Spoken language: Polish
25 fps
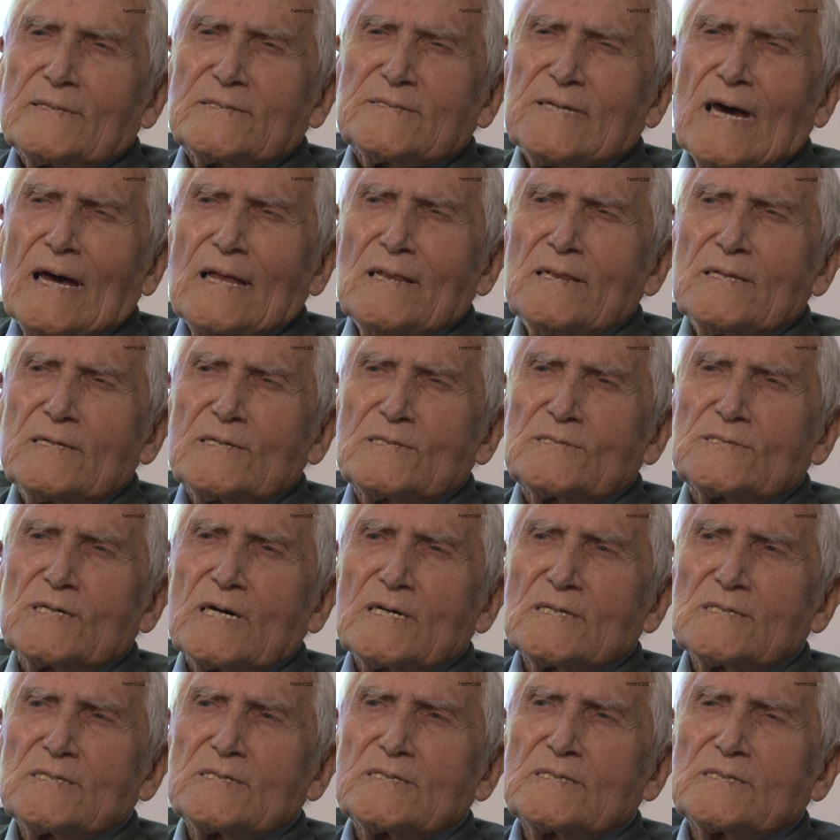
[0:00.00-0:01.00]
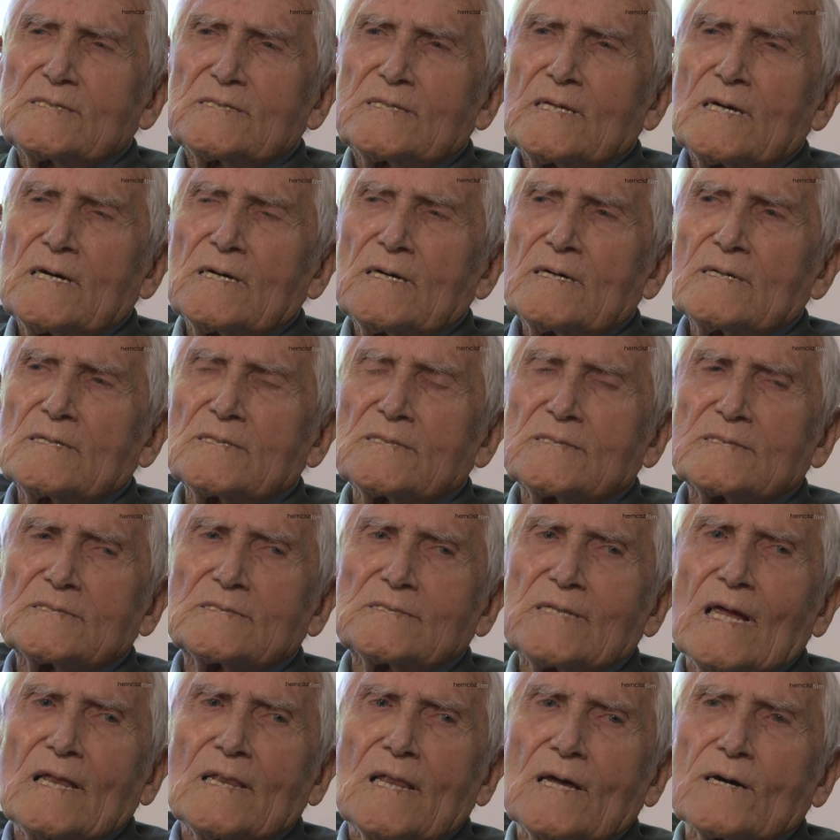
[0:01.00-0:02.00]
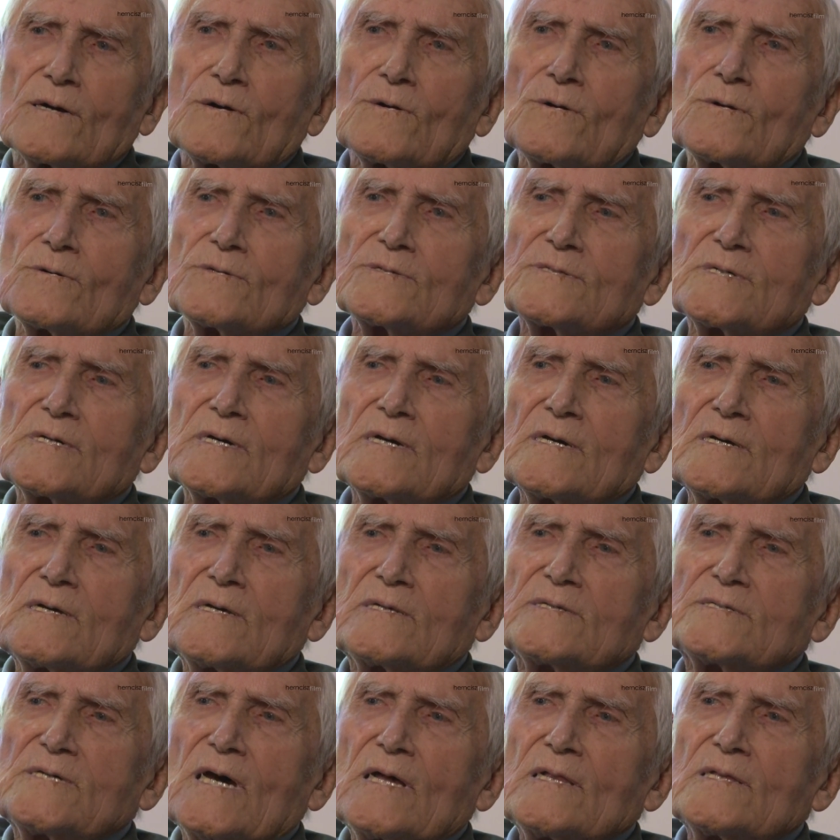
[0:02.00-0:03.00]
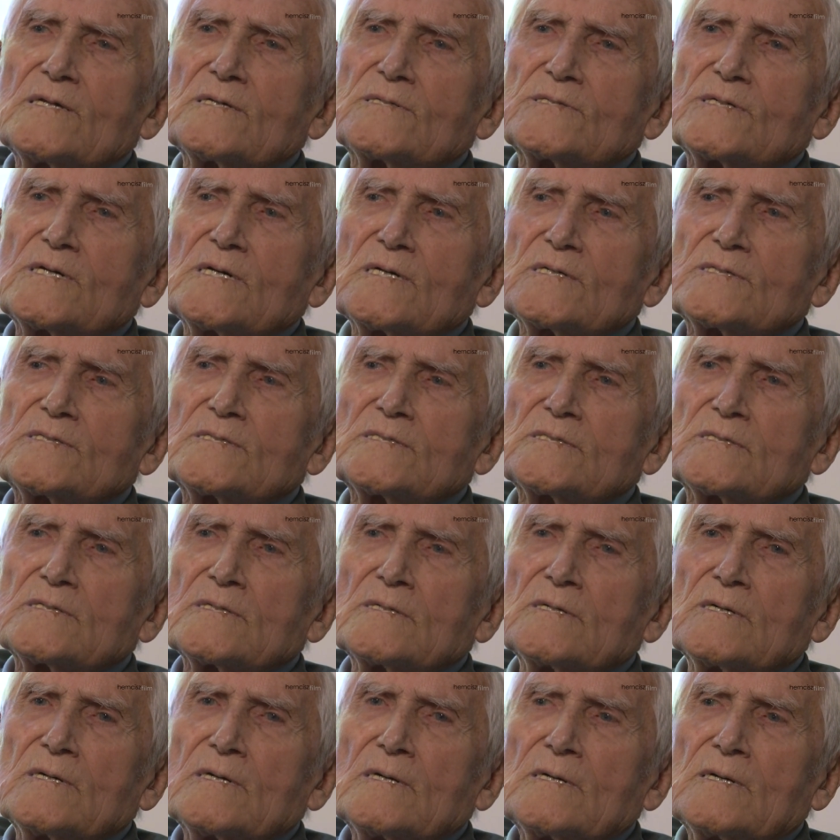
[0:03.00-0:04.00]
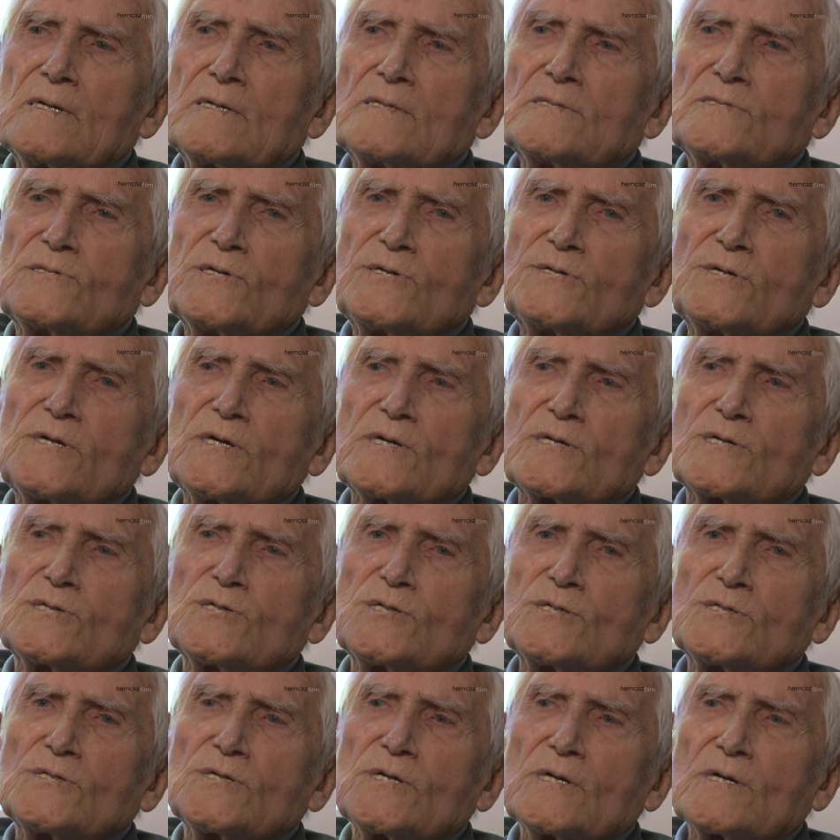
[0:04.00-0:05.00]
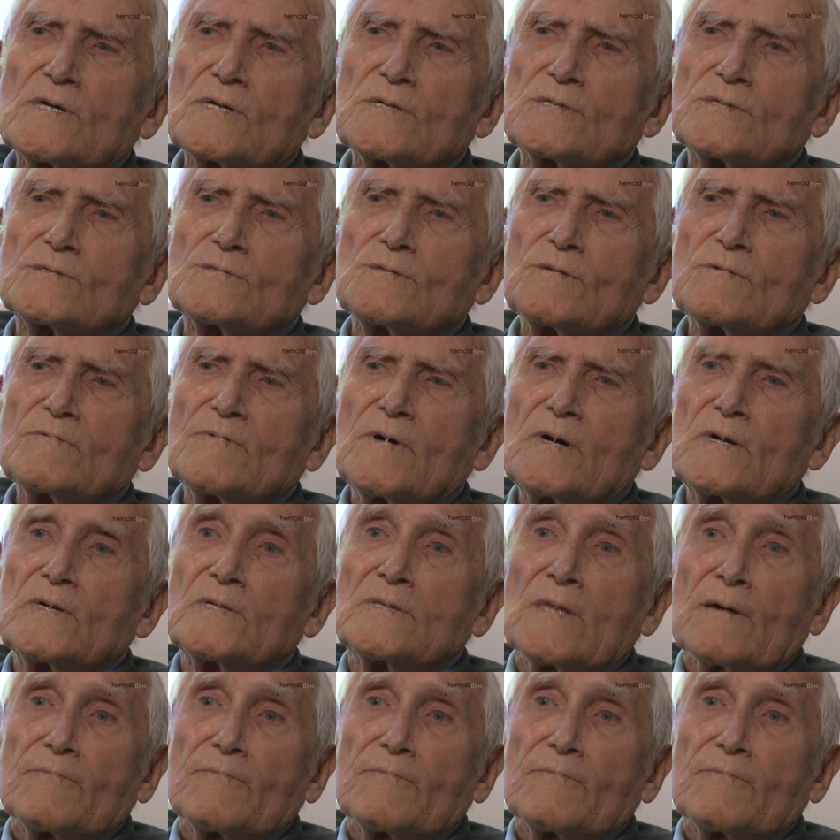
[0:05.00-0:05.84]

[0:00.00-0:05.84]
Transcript: Cały czas ta stała groza i cały czas dzisiaj Krzysia aresztowali.